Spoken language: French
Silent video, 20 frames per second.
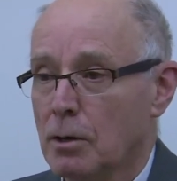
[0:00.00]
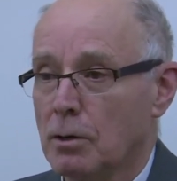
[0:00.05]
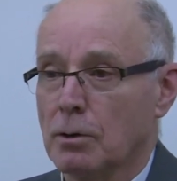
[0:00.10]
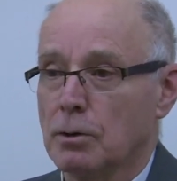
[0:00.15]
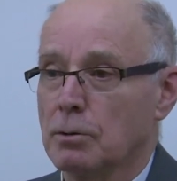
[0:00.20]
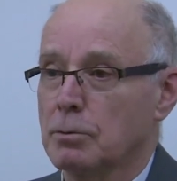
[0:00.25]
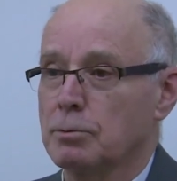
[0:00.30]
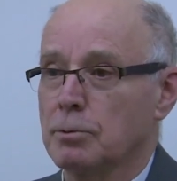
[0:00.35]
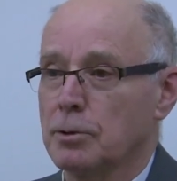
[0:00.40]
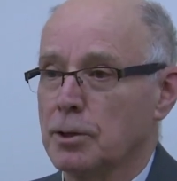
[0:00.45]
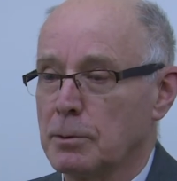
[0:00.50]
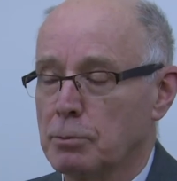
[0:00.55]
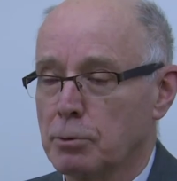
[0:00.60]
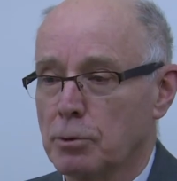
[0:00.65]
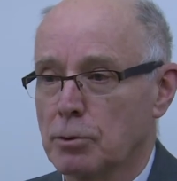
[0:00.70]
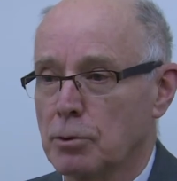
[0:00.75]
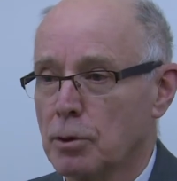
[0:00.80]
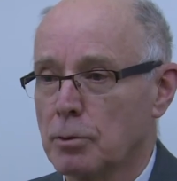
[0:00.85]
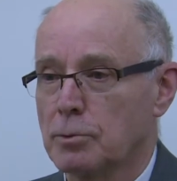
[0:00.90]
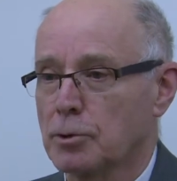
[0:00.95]
euh, je me
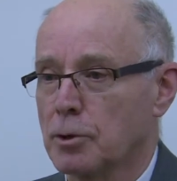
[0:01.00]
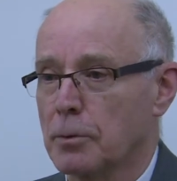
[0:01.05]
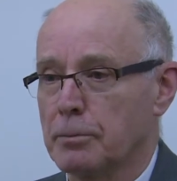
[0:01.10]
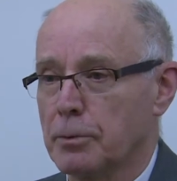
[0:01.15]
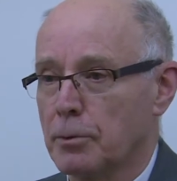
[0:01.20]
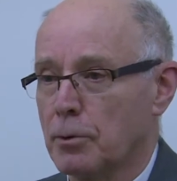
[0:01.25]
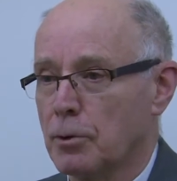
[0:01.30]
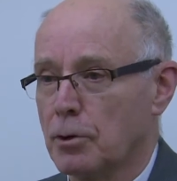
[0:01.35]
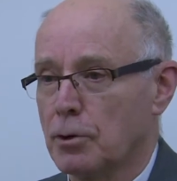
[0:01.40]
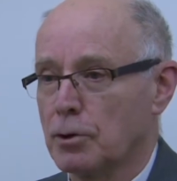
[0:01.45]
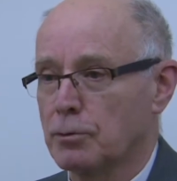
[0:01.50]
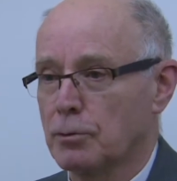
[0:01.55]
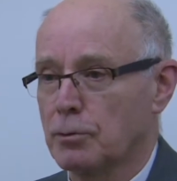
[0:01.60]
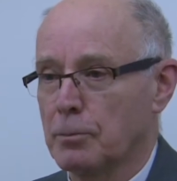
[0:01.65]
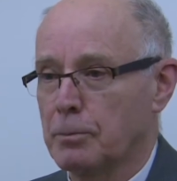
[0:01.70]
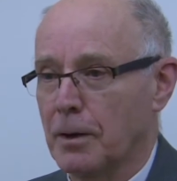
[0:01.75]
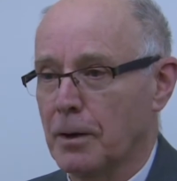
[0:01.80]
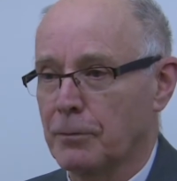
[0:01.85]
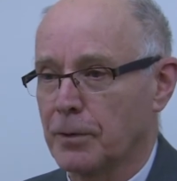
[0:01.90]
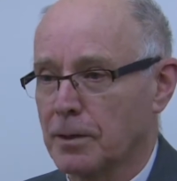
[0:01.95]
débrouille comme je peux, je ne
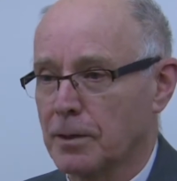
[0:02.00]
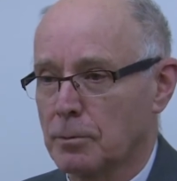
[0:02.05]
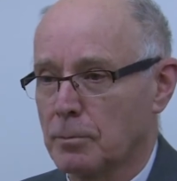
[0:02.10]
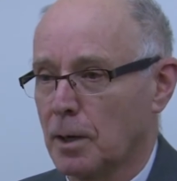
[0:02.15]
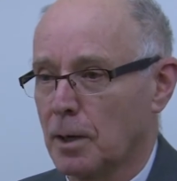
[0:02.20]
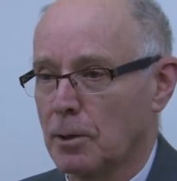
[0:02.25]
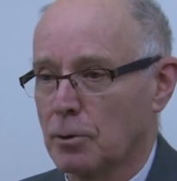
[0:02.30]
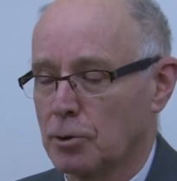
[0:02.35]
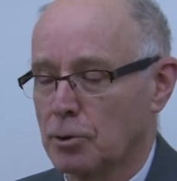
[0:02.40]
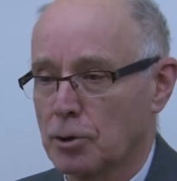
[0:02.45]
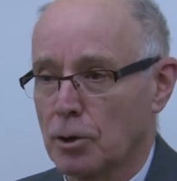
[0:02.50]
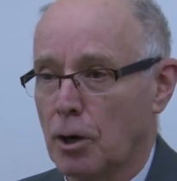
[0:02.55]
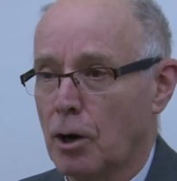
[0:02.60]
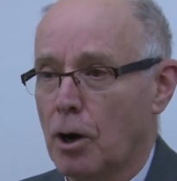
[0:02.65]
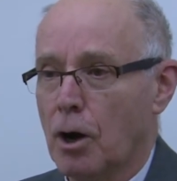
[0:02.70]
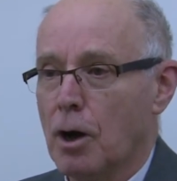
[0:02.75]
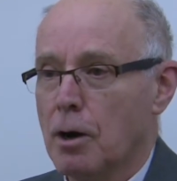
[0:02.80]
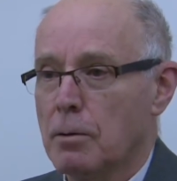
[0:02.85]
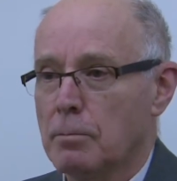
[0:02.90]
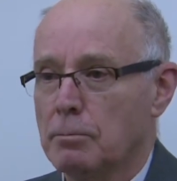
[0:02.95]
veux pas faire du mal aux
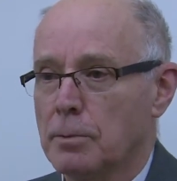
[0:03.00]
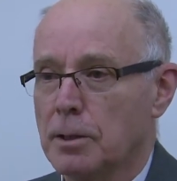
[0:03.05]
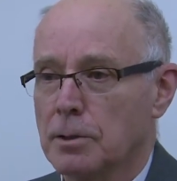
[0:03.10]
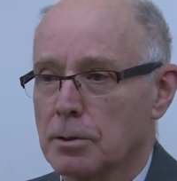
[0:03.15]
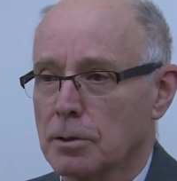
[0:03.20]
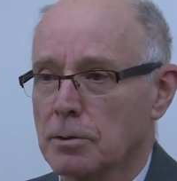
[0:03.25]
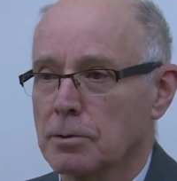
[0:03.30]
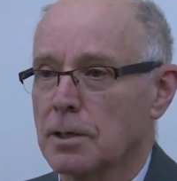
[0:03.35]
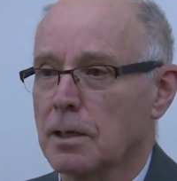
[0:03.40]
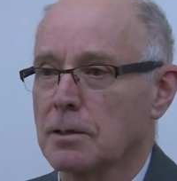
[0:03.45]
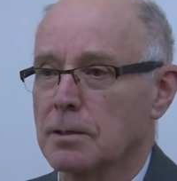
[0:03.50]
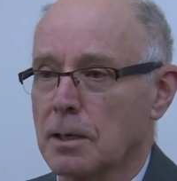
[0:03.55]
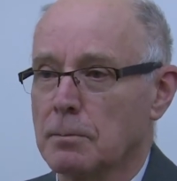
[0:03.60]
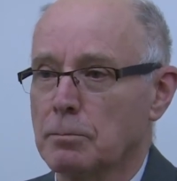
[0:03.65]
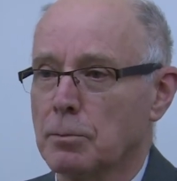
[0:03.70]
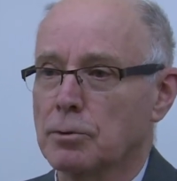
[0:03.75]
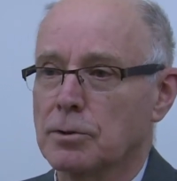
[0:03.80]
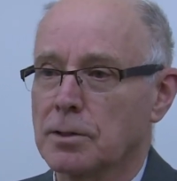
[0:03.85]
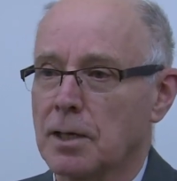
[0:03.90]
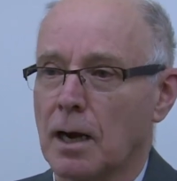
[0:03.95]
gens, mais essentiel, c'est
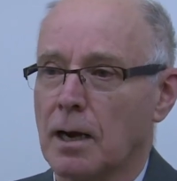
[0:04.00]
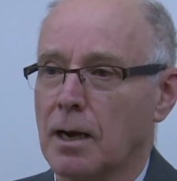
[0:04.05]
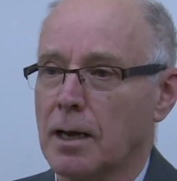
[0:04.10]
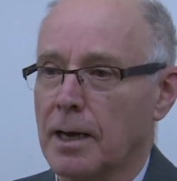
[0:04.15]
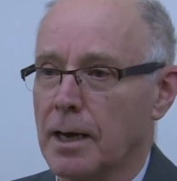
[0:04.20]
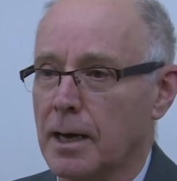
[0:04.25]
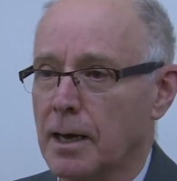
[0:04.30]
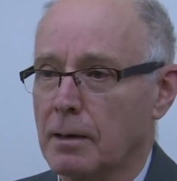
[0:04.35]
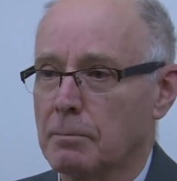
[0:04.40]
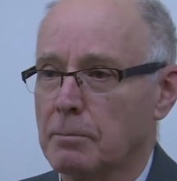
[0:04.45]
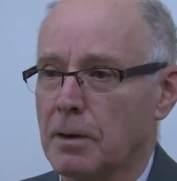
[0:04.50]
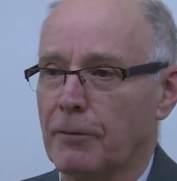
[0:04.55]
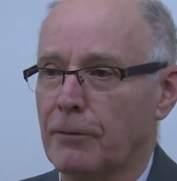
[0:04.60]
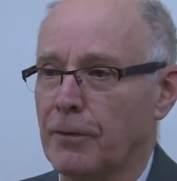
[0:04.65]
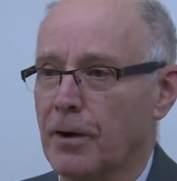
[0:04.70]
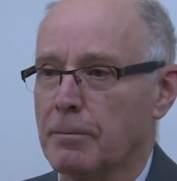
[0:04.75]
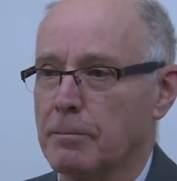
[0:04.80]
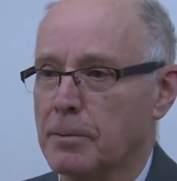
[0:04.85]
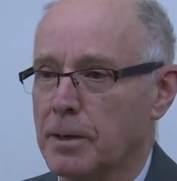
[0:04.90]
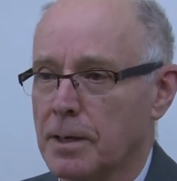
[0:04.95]
mon salaire, ma
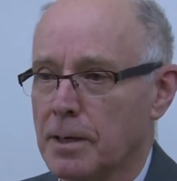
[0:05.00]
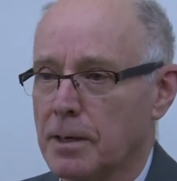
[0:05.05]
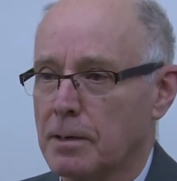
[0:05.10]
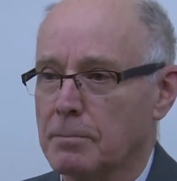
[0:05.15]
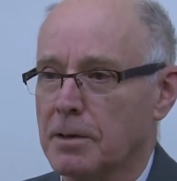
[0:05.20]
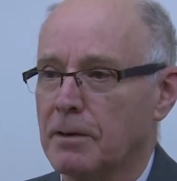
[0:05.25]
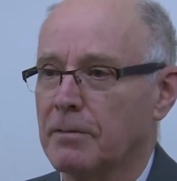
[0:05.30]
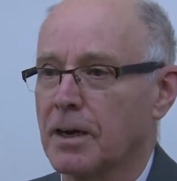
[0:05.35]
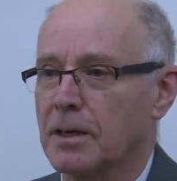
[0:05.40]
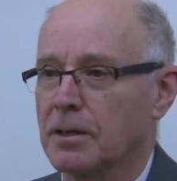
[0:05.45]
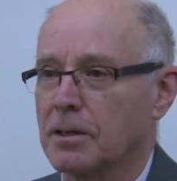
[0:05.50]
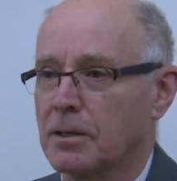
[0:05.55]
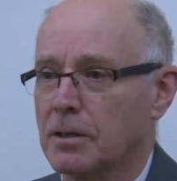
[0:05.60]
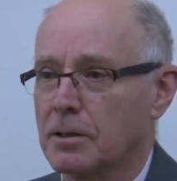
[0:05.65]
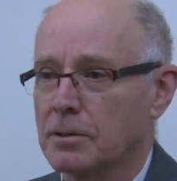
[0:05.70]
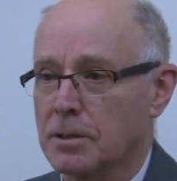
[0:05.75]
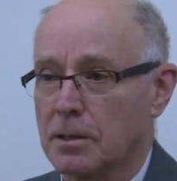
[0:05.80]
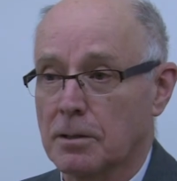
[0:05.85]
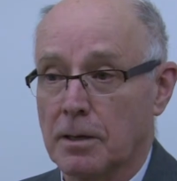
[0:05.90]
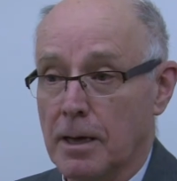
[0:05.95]
famille, mes
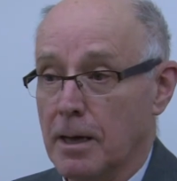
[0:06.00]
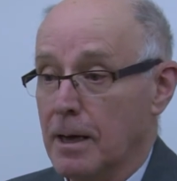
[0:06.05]
vacances.